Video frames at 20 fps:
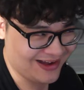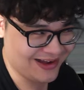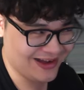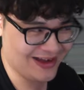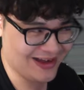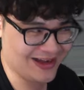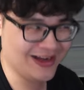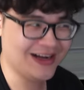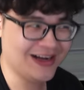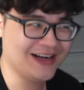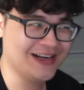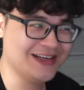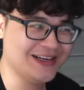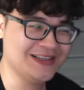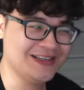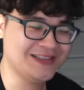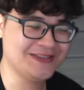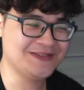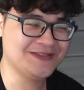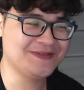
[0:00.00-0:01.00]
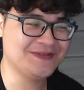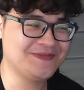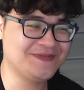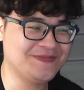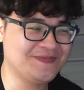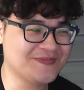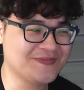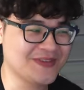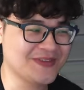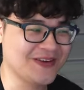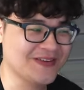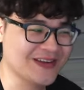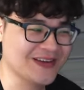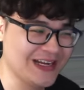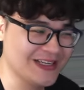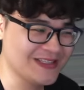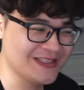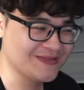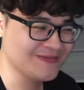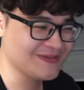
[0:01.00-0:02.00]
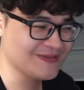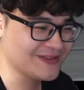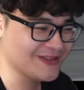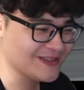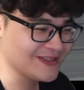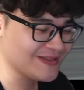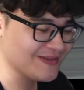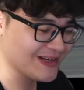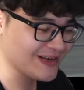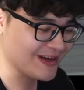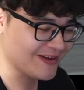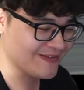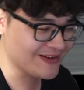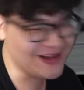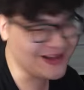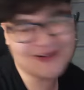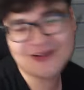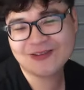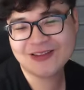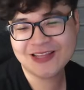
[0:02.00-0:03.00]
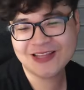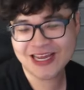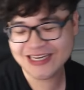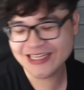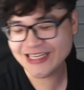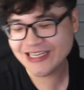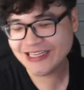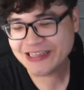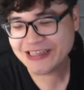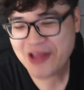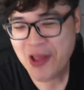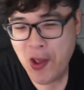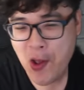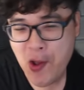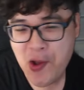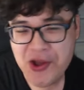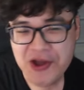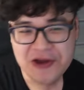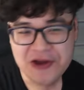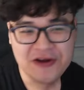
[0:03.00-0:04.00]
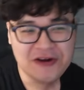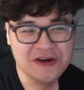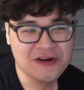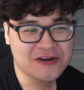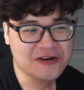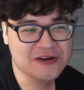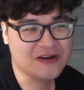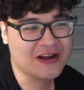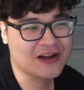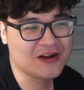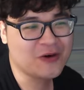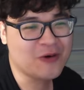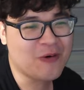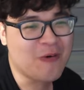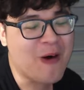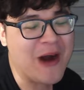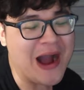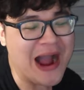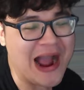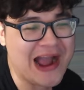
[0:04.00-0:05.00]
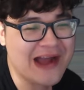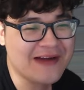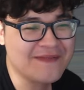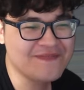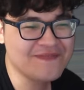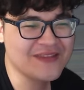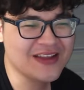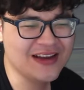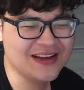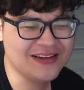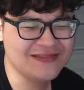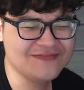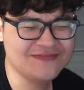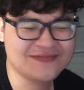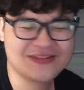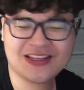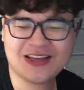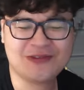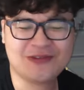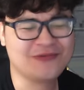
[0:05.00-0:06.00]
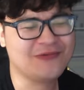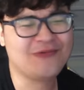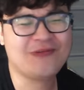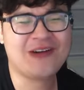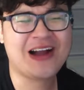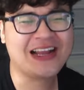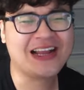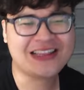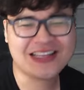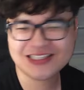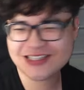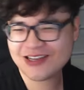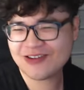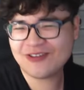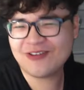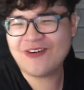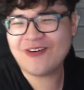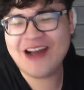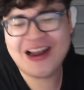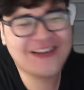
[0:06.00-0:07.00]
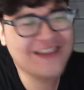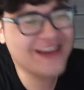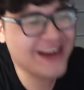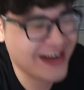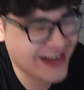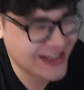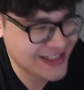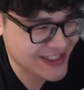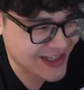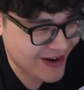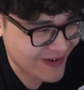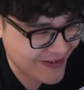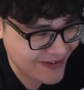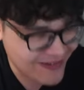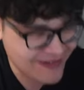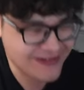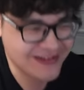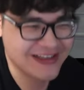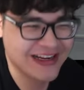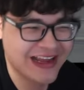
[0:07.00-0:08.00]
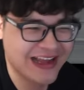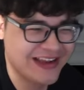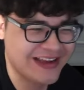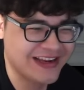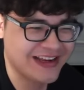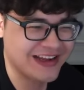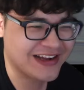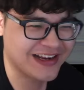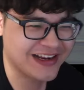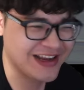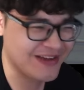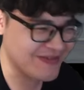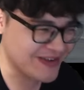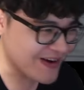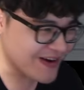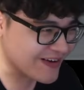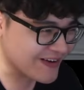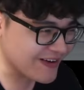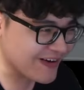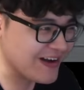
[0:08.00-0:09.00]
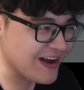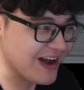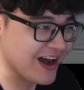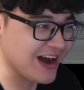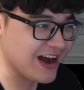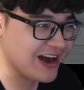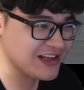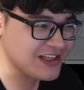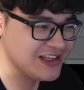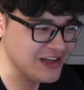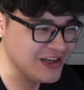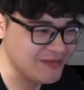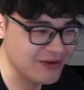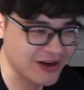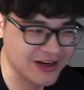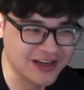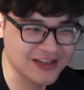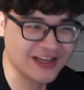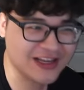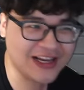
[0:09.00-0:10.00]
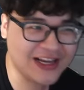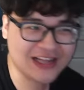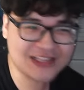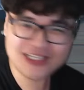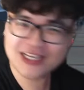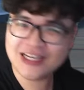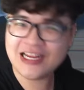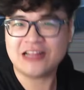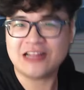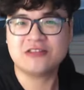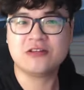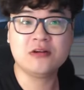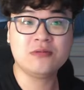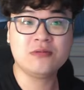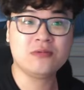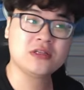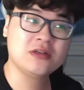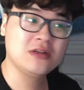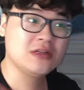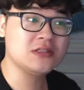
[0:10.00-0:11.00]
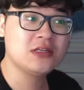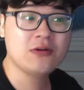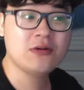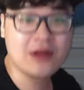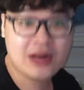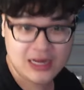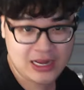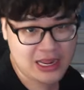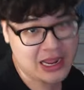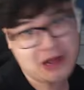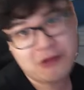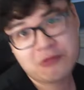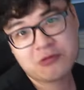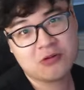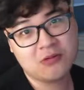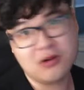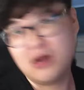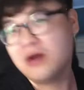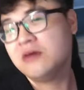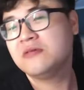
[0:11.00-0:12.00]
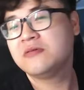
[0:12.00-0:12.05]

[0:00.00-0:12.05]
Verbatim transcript: à, ok tôi sẽ bắt đầu với điều đầu tiên đi đó là cái đồ họa và tại sao đồ họa nó lại là xấu lại là cái điểm yếu của nó à, như mọi người thấy đang trên ảnh tôi mọi thứ đang rất hoàn hảo đúng không